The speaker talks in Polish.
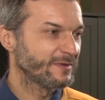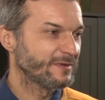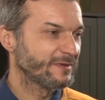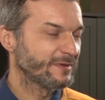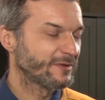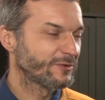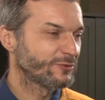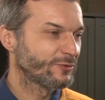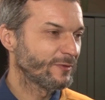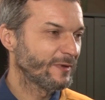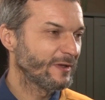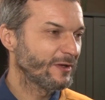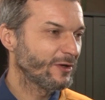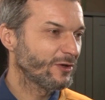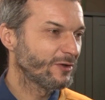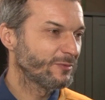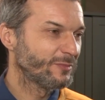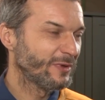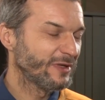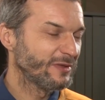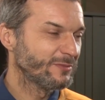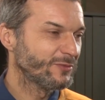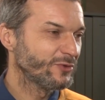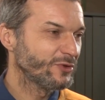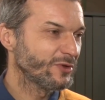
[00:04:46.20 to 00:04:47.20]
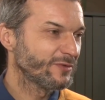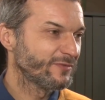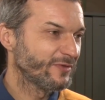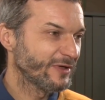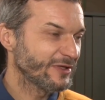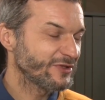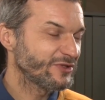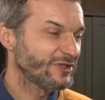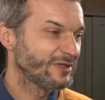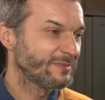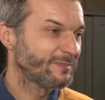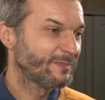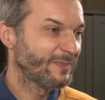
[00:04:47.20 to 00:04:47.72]
e, które obejmują
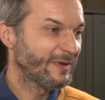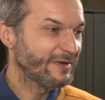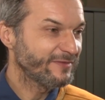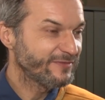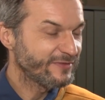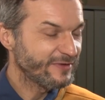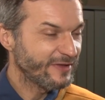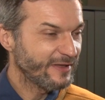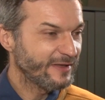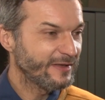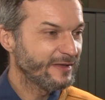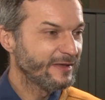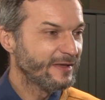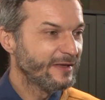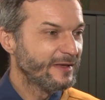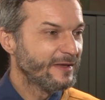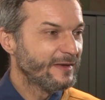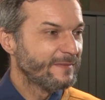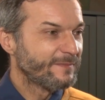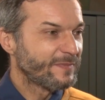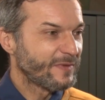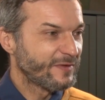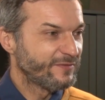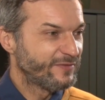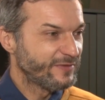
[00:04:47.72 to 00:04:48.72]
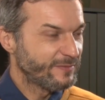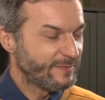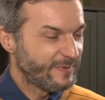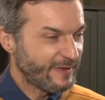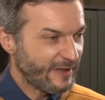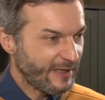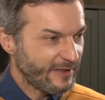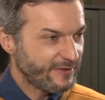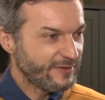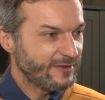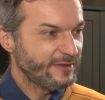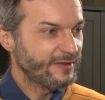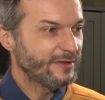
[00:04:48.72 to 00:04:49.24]
właśnie pewne
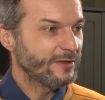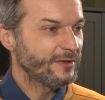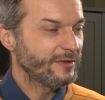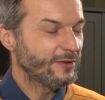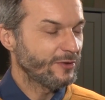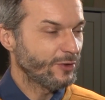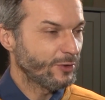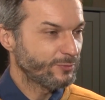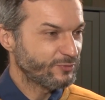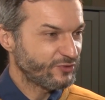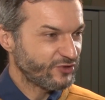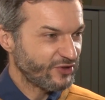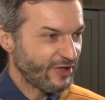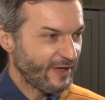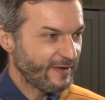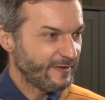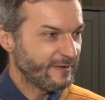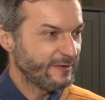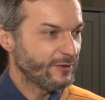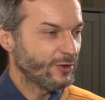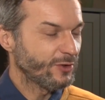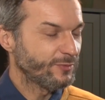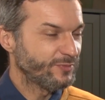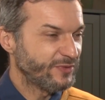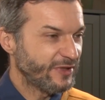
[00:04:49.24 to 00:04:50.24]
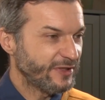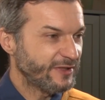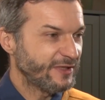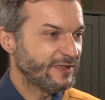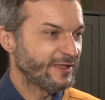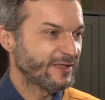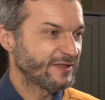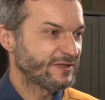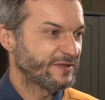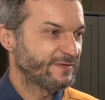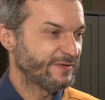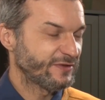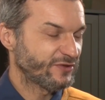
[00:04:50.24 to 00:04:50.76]
wybrane obszary opieki
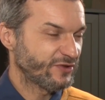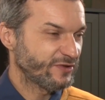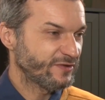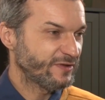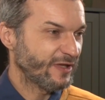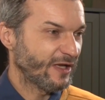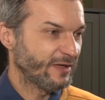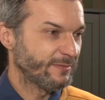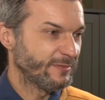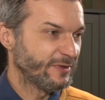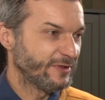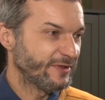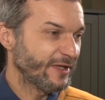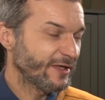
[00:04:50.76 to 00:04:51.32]
nad zwierzętami.